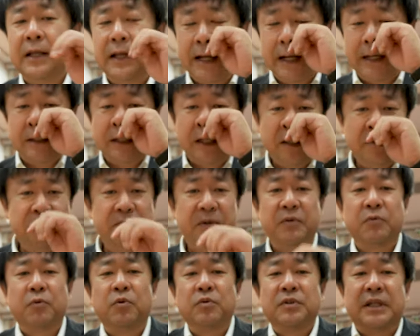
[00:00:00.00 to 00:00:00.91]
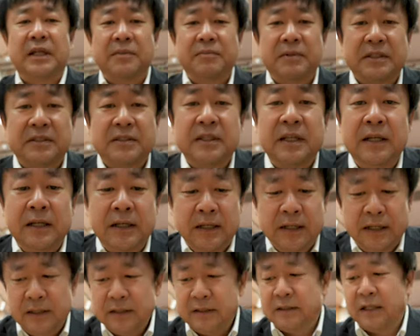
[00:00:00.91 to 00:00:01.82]
RLP4 になります。
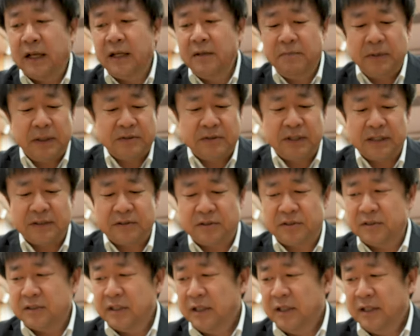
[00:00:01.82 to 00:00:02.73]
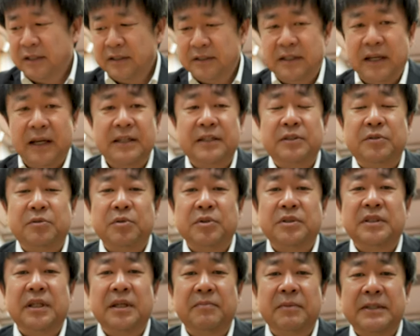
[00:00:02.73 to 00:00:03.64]
大爆発、大
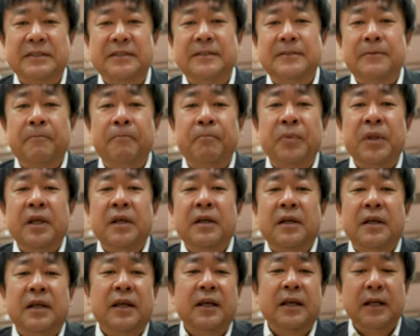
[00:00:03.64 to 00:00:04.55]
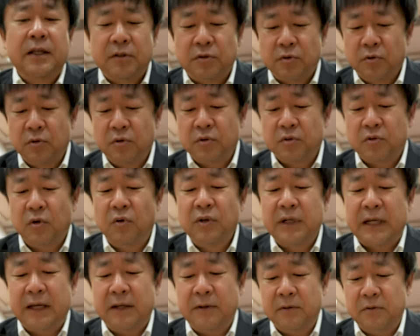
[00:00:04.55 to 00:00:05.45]
ヒットしています。えっ、ー、と、
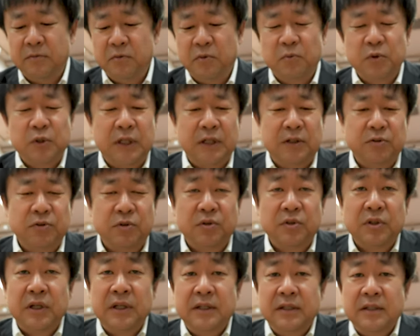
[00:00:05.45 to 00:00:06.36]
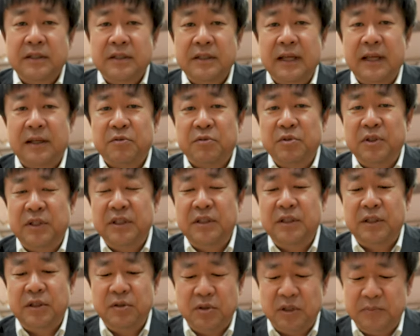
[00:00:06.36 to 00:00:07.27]
今回のモデルの、えっ、ー、と、
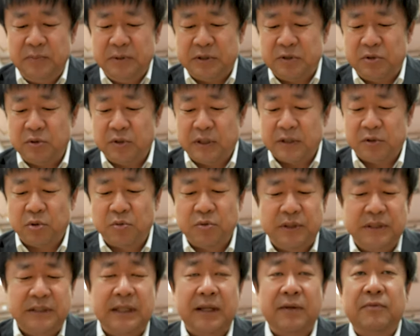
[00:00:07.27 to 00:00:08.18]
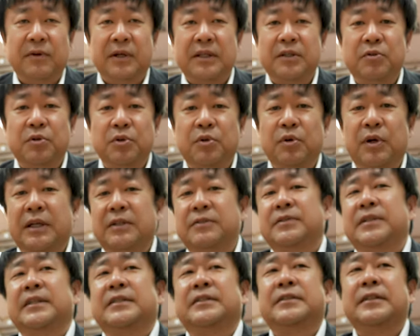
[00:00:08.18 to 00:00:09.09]
人気の秘密というか、得意点はいろいろあ
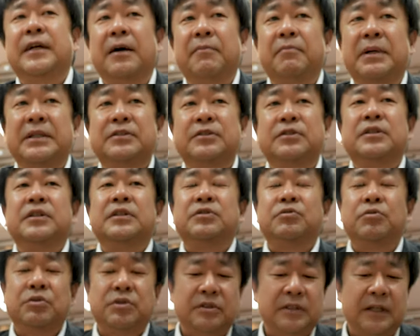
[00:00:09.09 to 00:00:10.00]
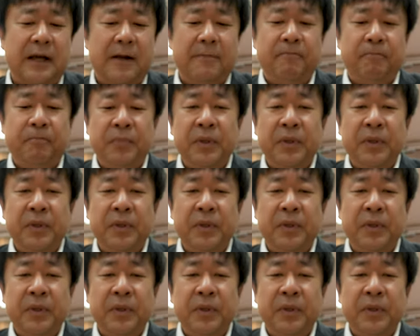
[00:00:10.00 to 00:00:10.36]
るんですが、まず一つが、